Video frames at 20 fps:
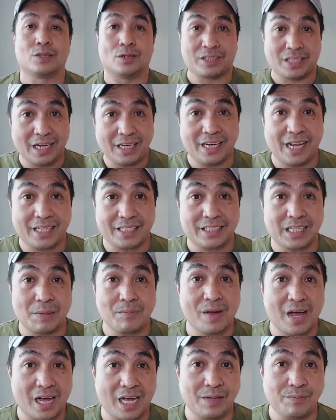So till next
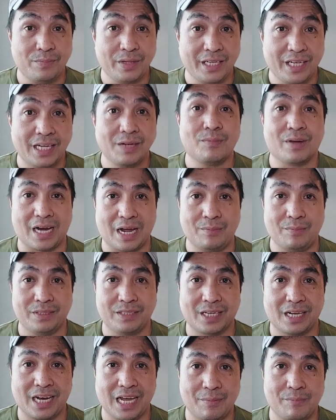time mga kaibigan, maraming
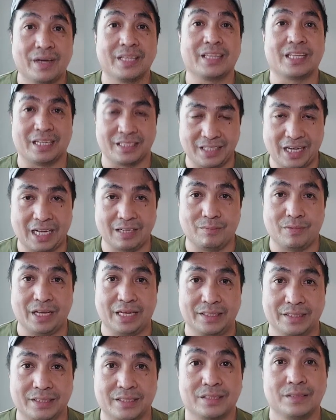salamat at God
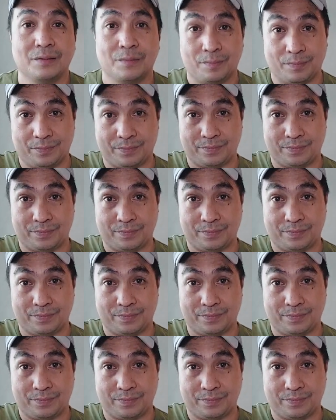bless.